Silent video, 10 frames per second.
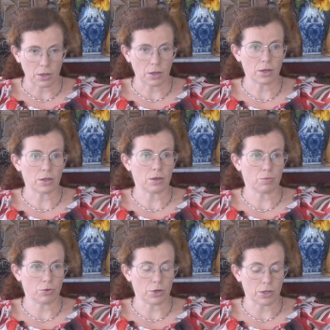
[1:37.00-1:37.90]
И не
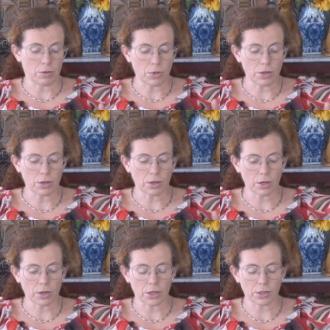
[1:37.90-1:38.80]
более не менее,
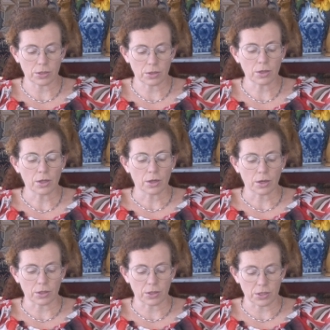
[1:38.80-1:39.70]
как хотел
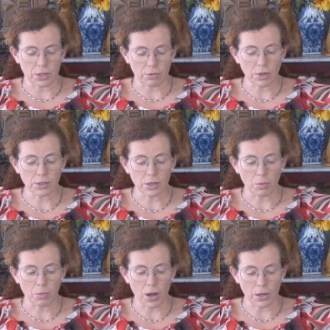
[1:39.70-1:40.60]
колонизовать
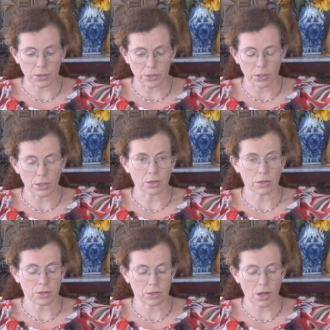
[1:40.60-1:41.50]
Марс и
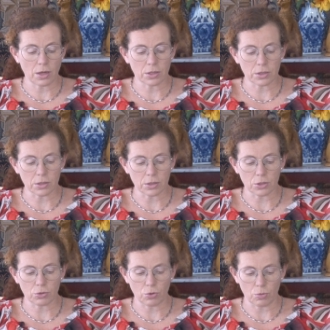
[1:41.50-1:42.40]
радикально
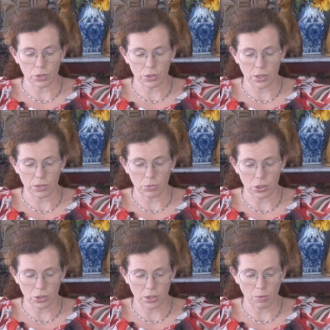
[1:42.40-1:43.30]
снизить стоимость
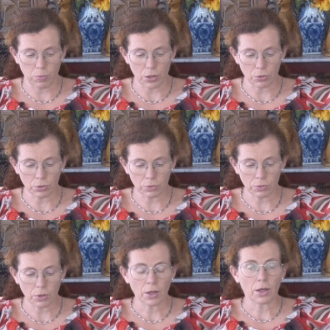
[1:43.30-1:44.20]
космических полетов.